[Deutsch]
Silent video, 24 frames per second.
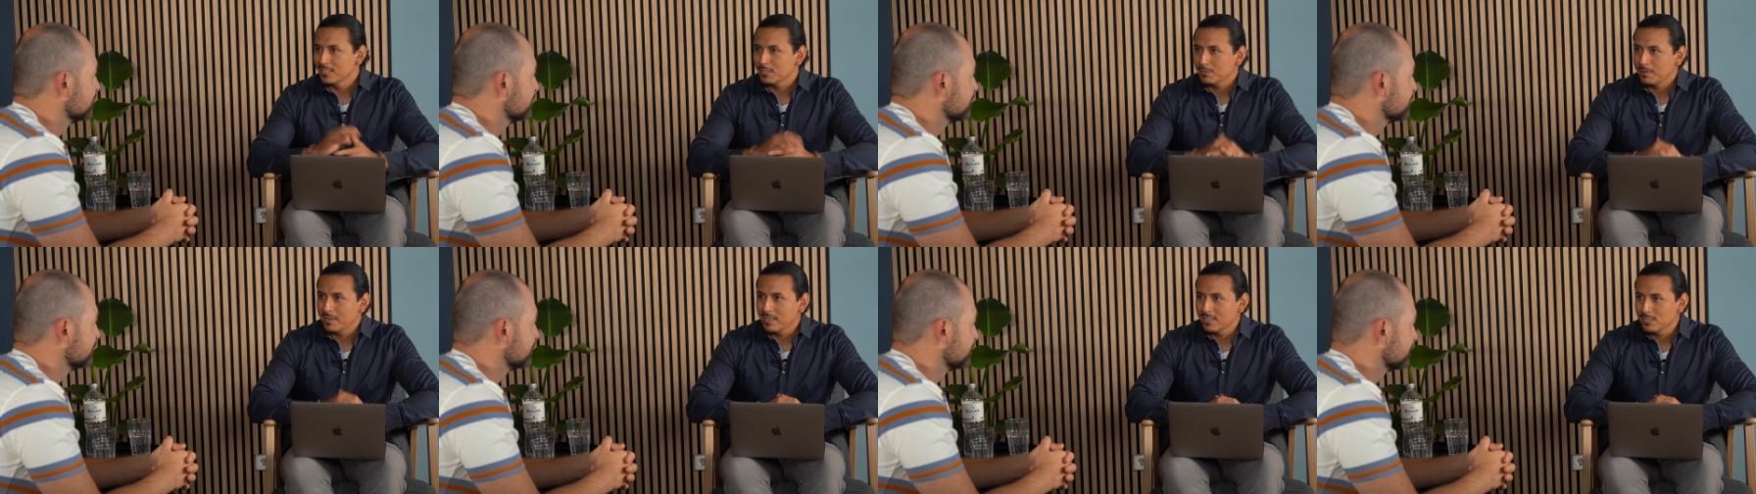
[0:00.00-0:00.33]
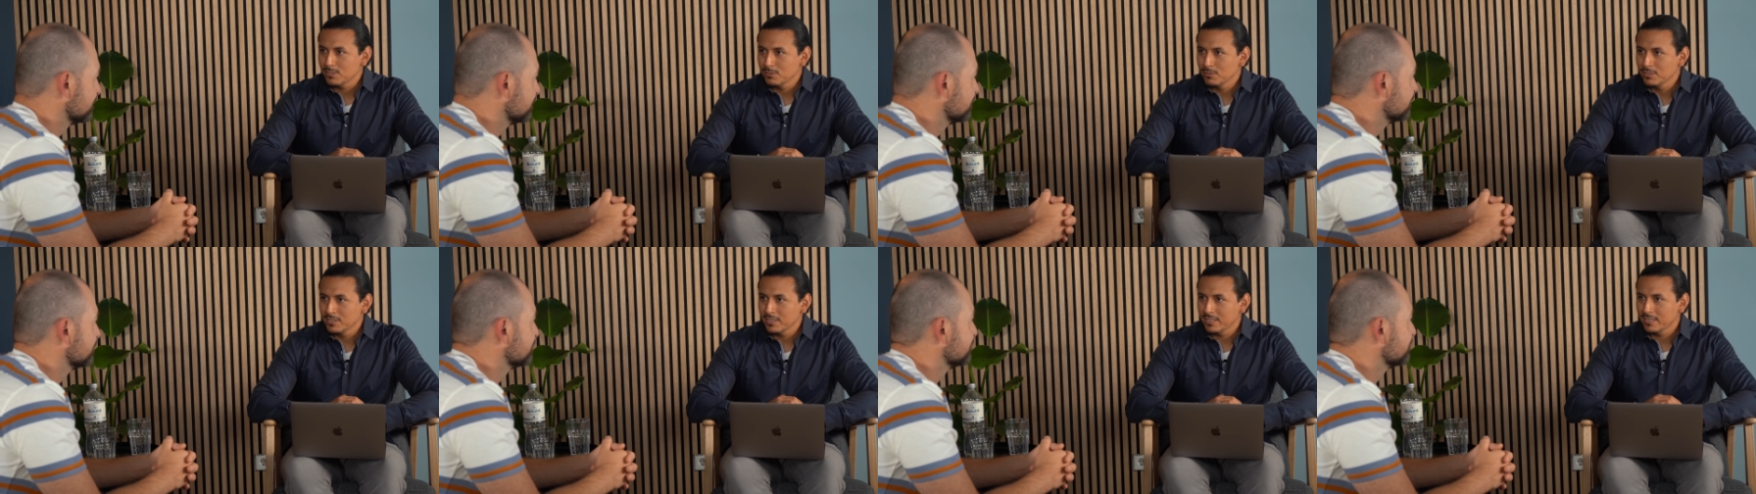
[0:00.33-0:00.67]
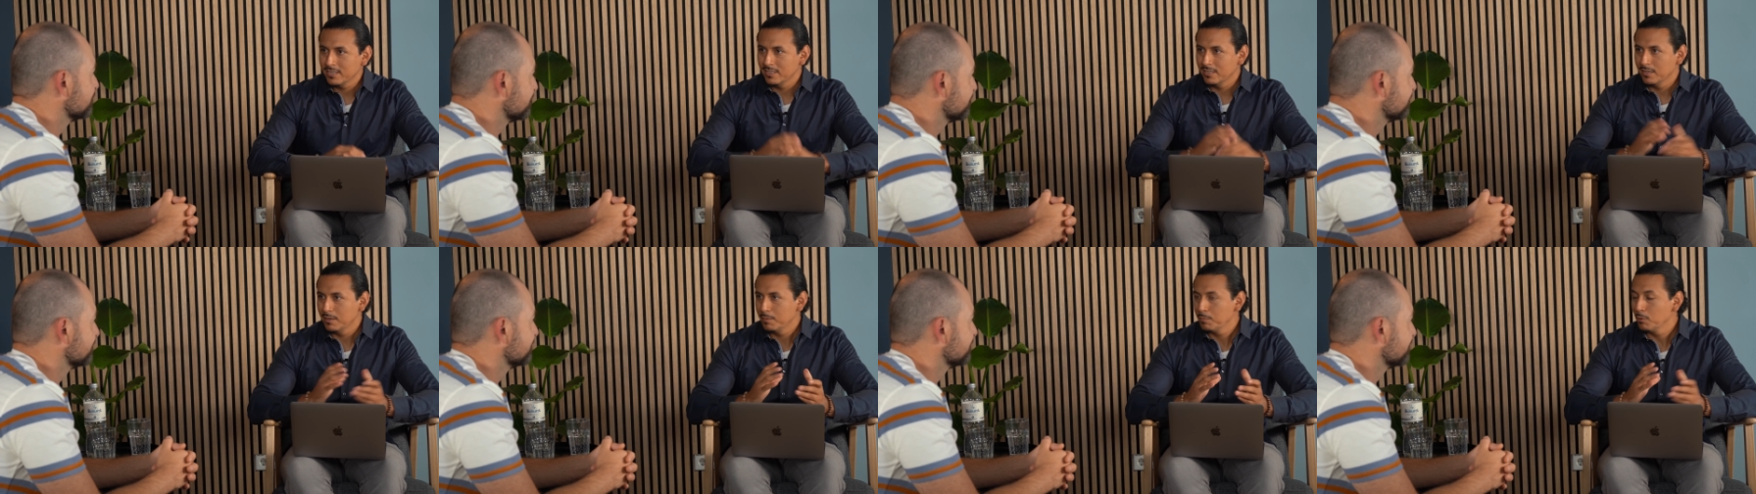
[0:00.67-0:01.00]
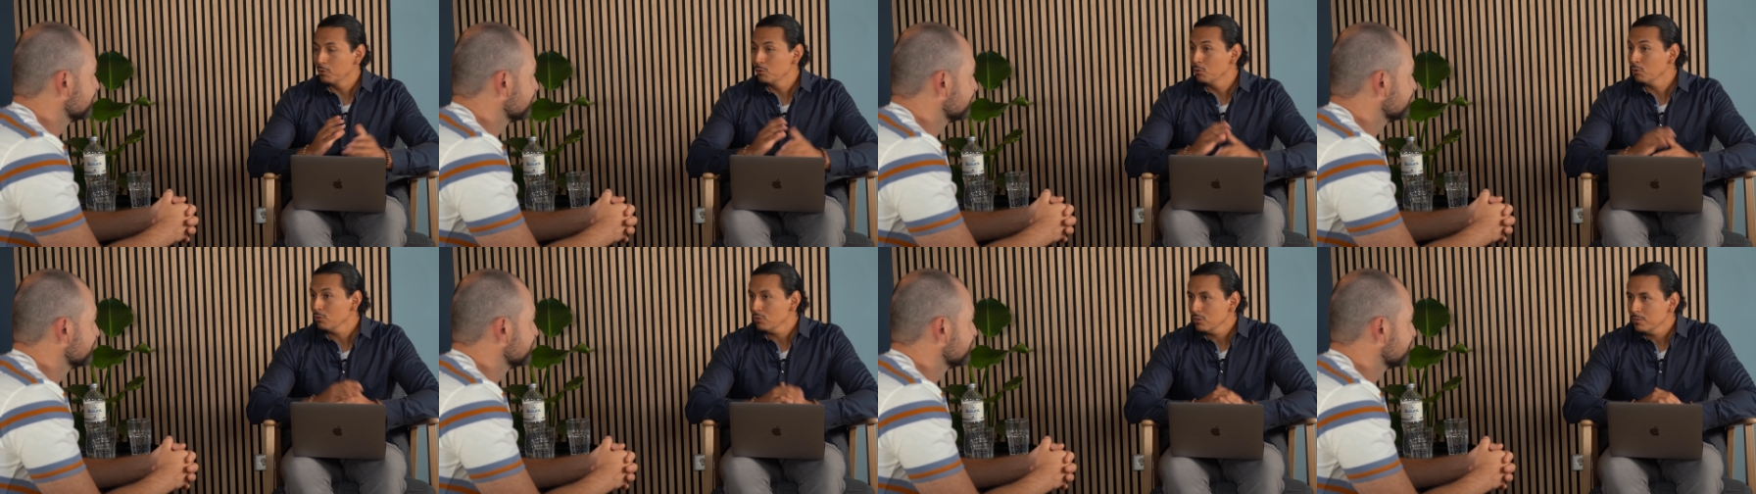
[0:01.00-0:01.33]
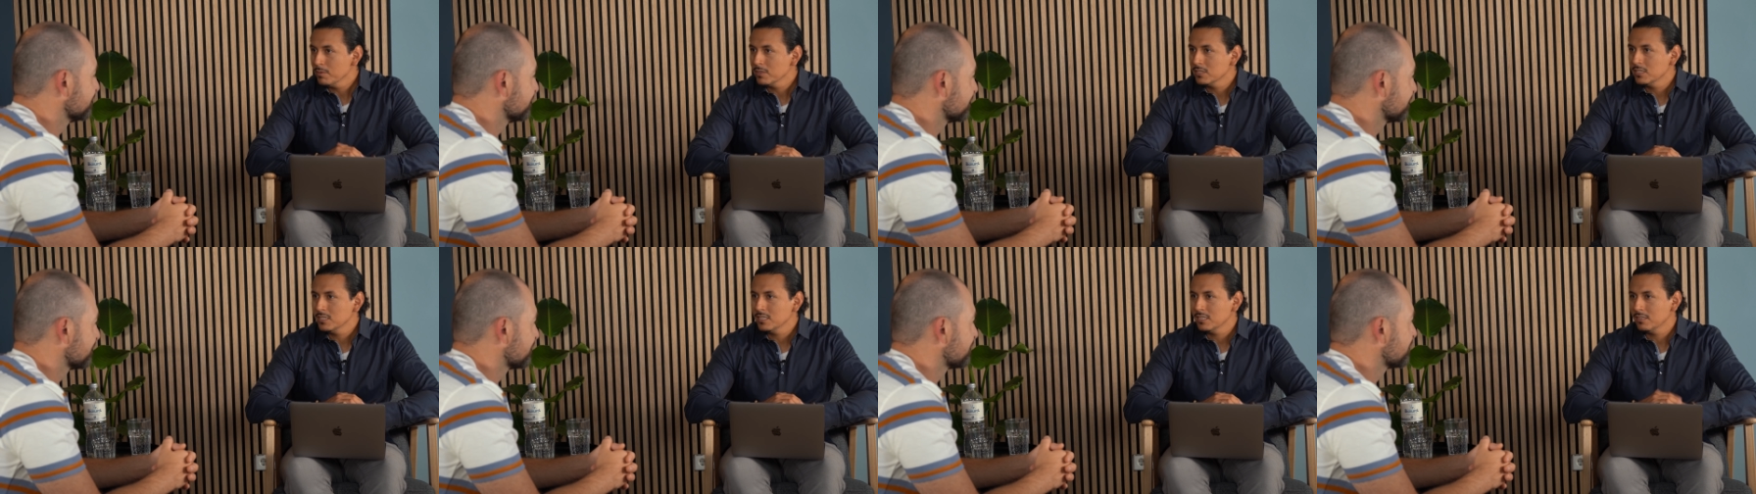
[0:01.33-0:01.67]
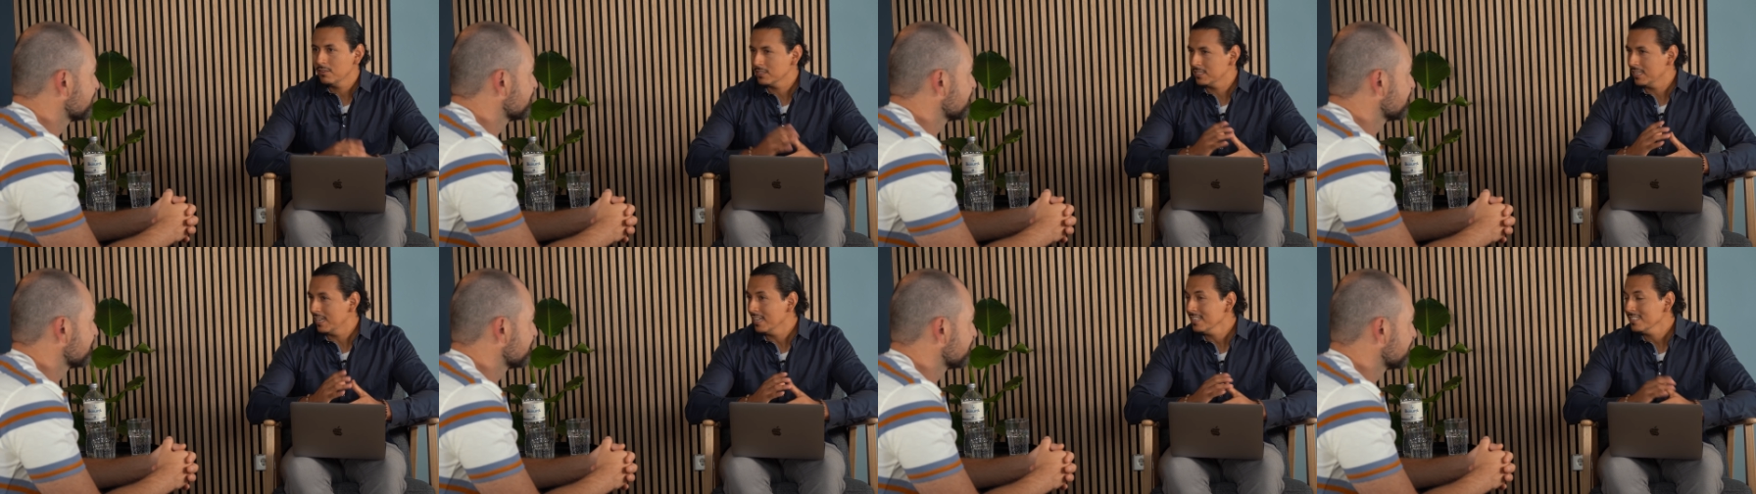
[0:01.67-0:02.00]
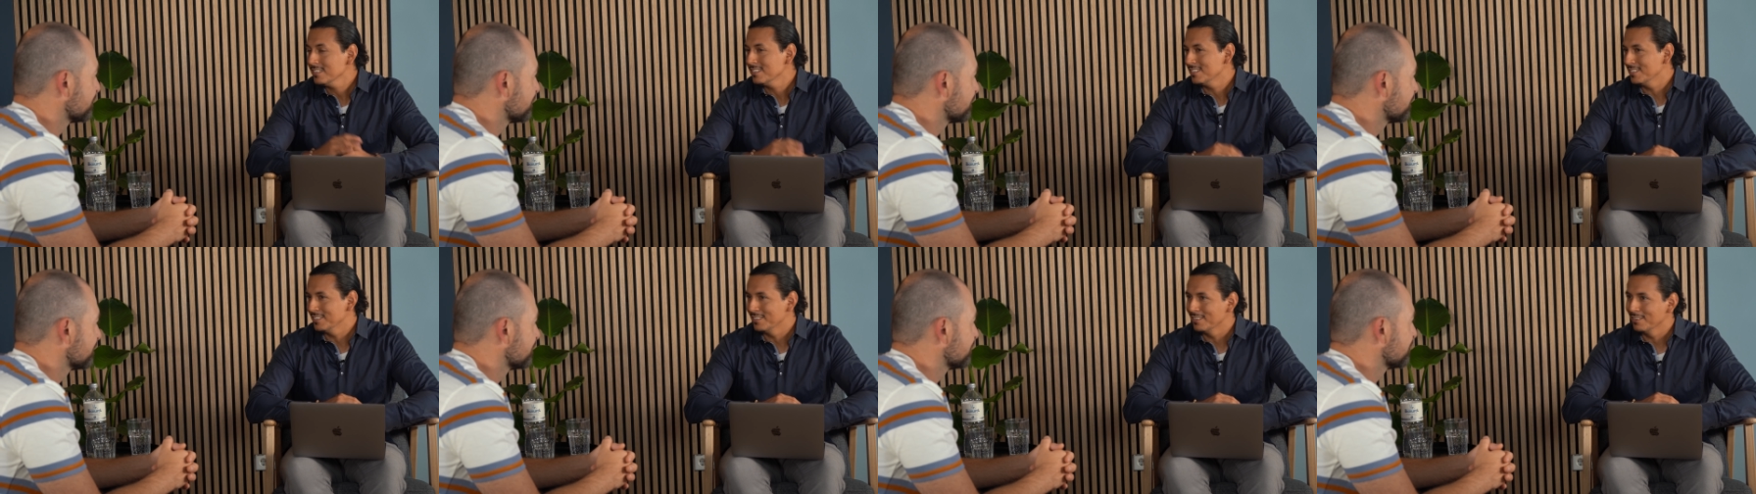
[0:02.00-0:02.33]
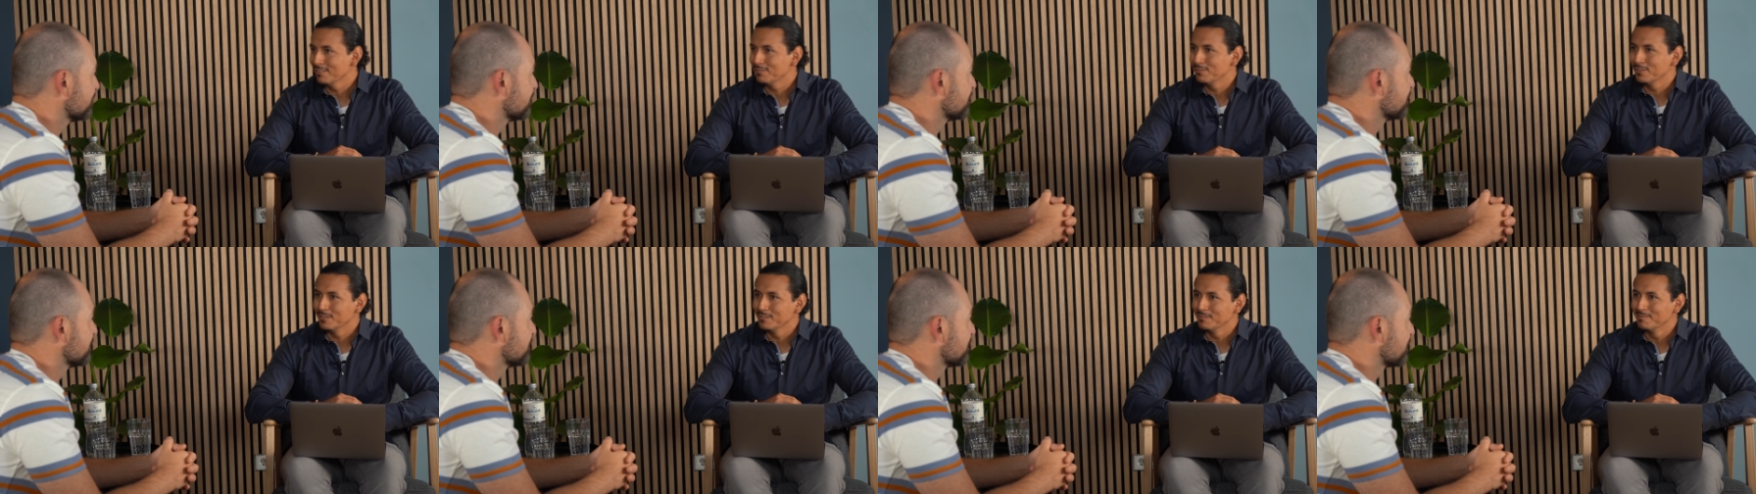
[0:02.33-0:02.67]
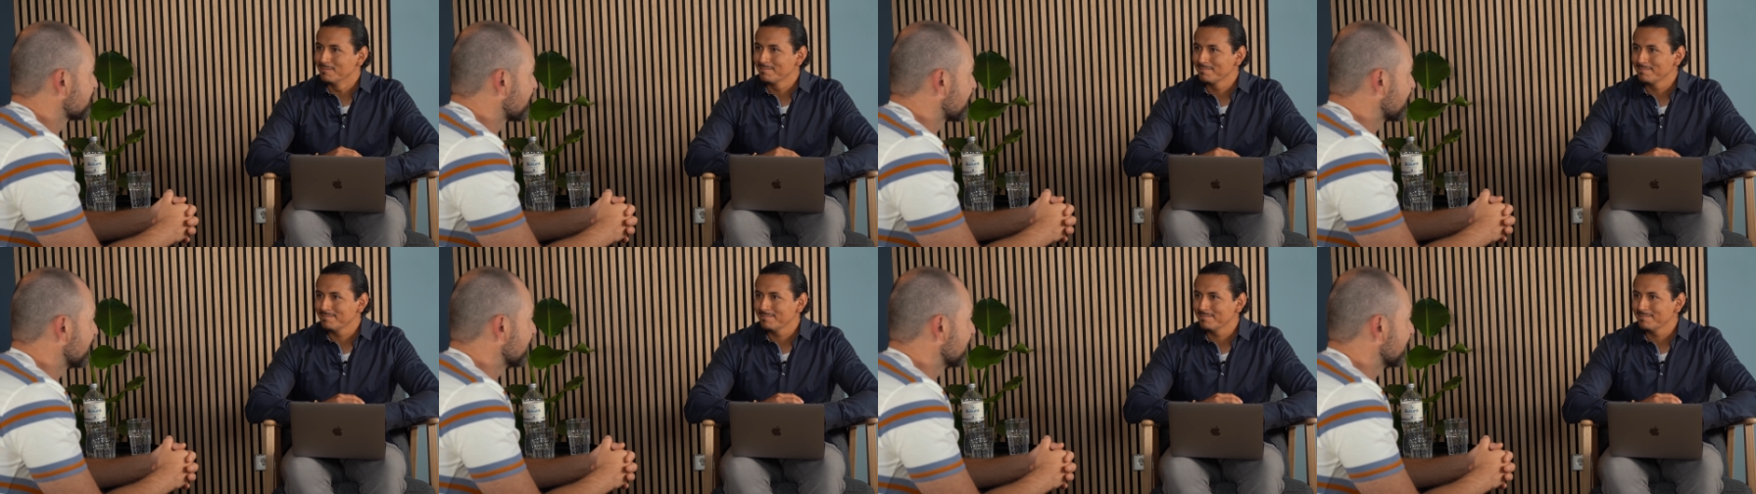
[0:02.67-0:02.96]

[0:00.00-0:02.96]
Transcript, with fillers: das war jetzt unsere Produktübersicht. Was halten Sie denn davon?